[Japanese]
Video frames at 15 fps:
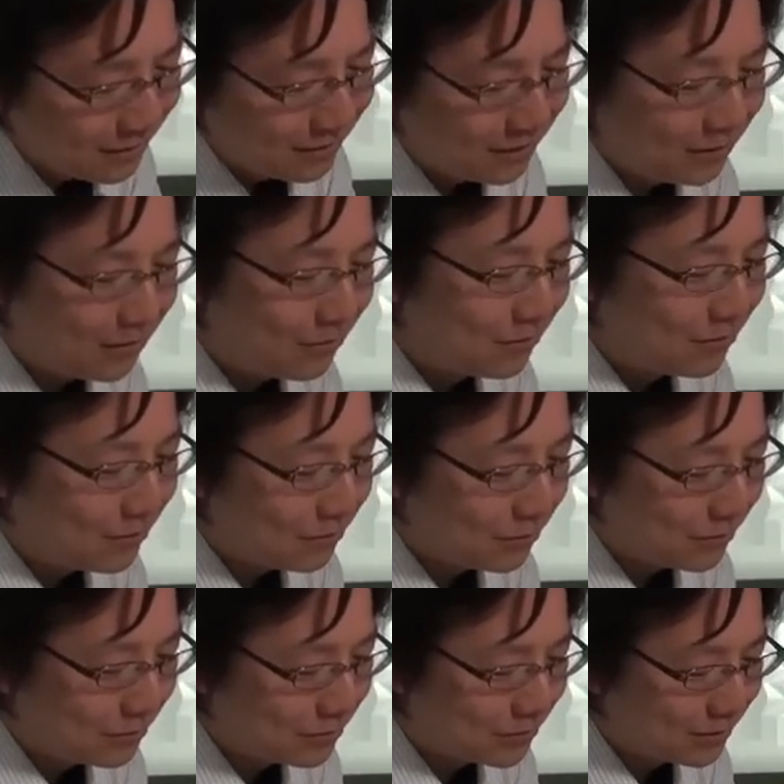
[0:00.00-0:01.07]
技量
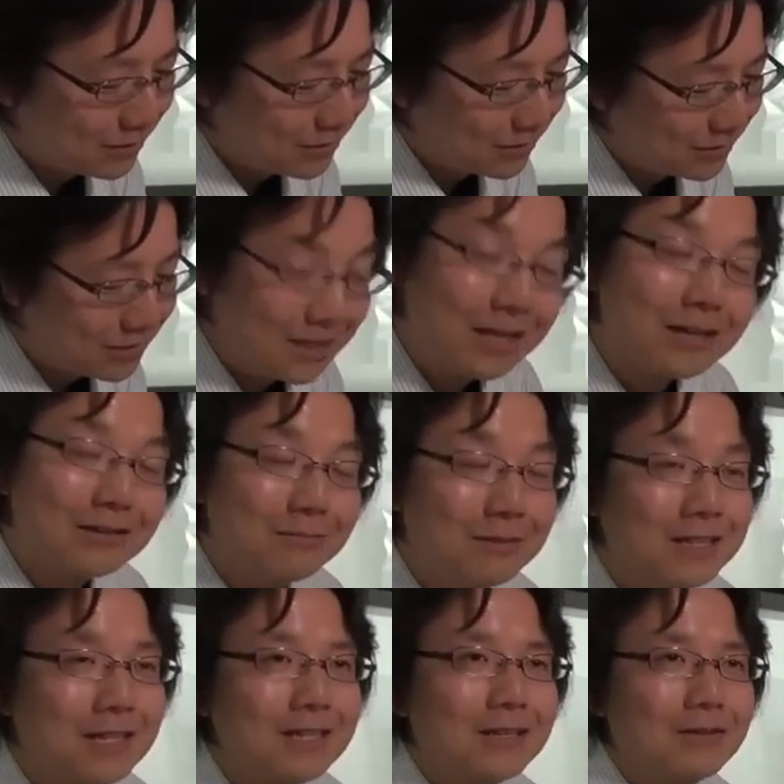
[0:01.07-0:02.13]
の制約
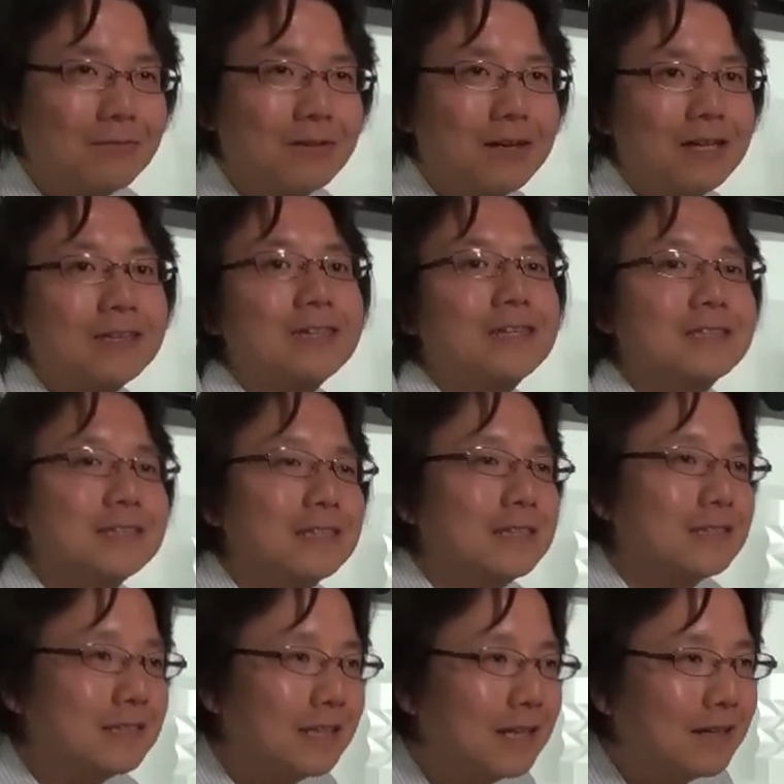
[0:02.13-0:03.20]
みたいなのもあったりしてで
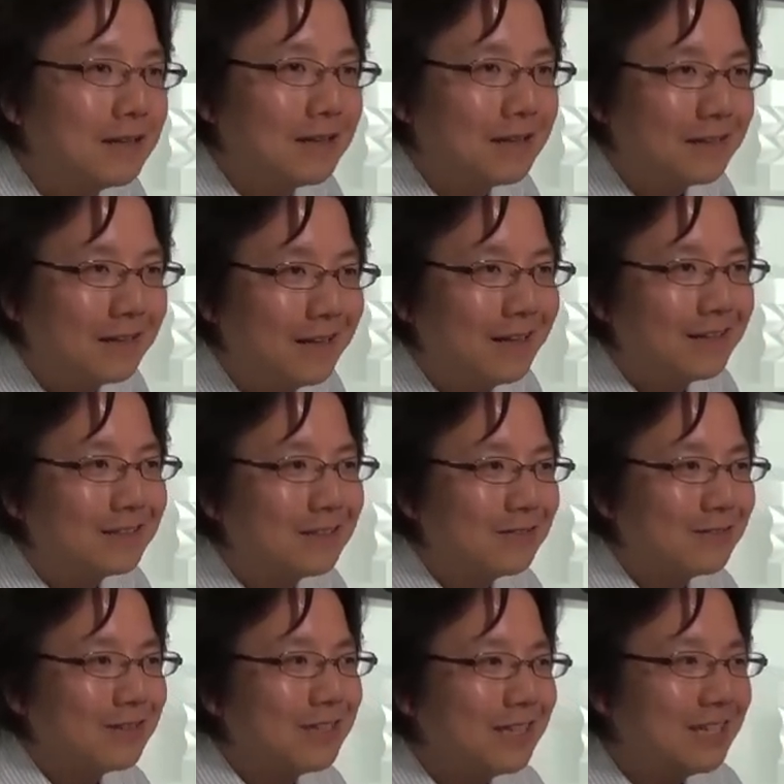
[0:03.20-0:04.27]
すねでそ
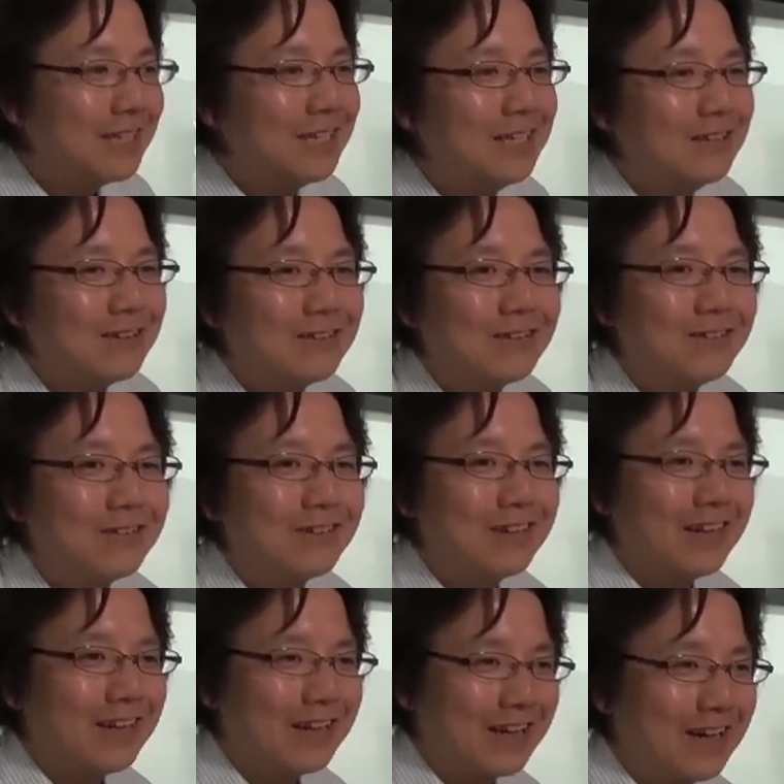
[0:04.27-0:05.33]
のギリギリのところ
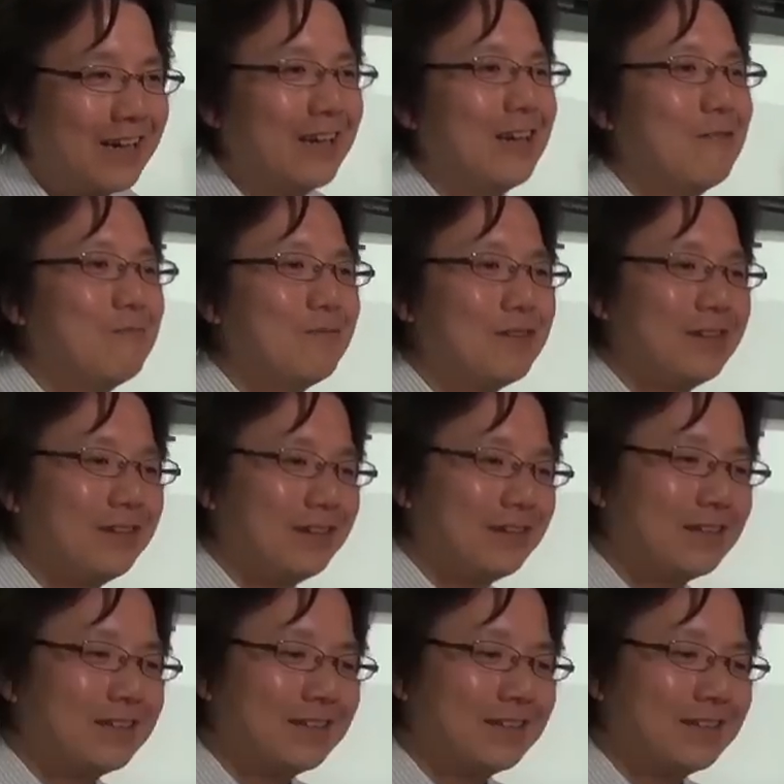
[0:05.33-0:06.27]
であやっぱり、